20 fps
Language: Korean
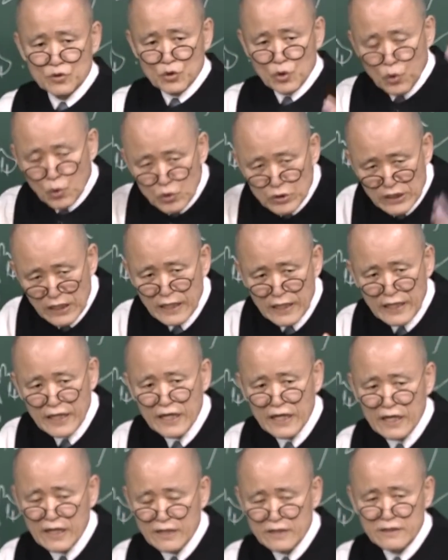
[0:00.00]

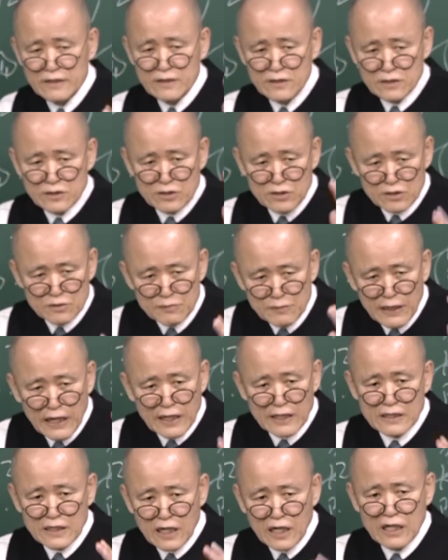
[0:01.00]
효사에
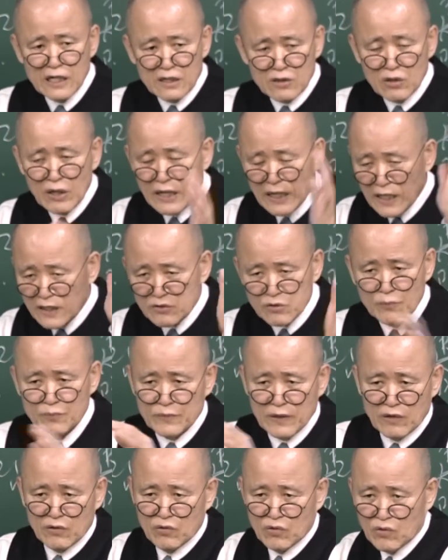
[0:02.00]
음양이라는 거 하나도
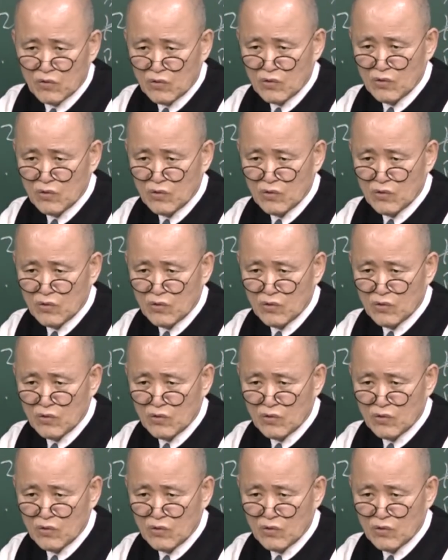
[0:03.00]
없다고.